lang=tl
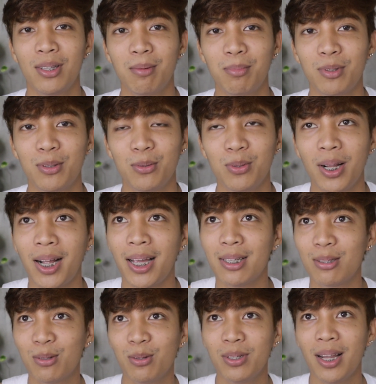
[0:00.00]
Tapos nung nag-high
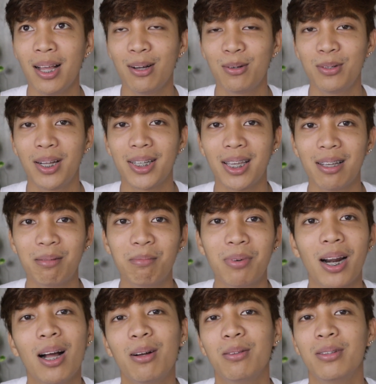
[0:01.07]
school na ako, naging
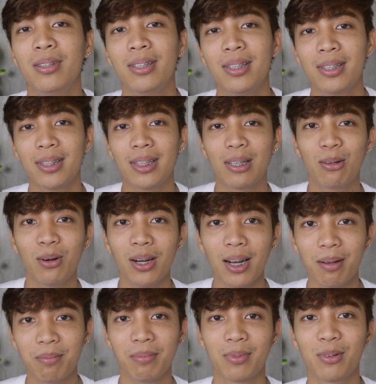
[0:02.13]
brown. Hindi ko
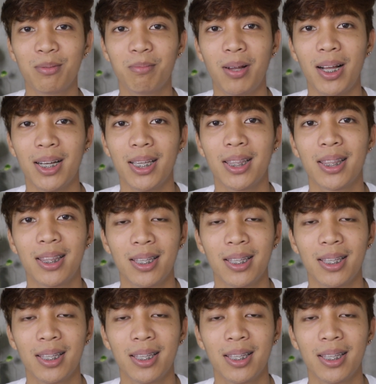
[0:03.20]
alam kung bakit.